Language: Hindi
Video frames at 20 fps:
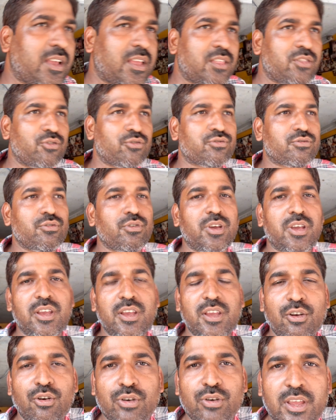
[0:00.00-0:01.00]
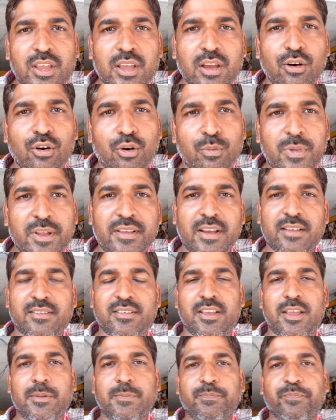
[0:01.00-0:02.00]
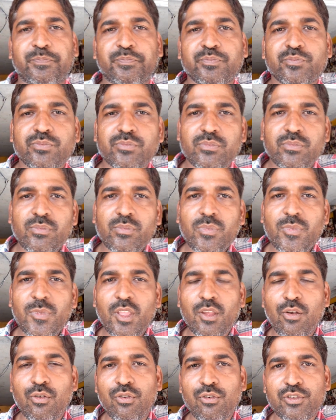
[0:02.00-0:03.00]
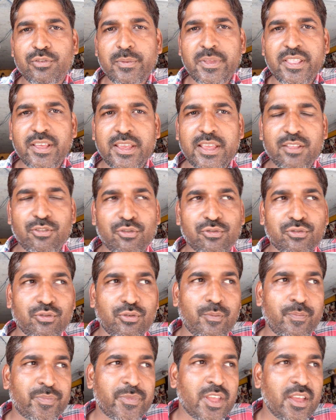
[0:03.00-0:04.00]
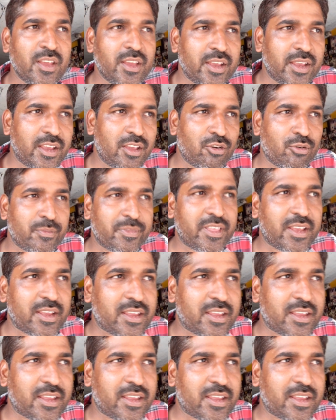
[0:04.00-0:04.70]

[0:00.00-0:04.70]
देखिए दोस्तों हीरो की और बजाज की उसमें देखिए दोस्तों हीरो में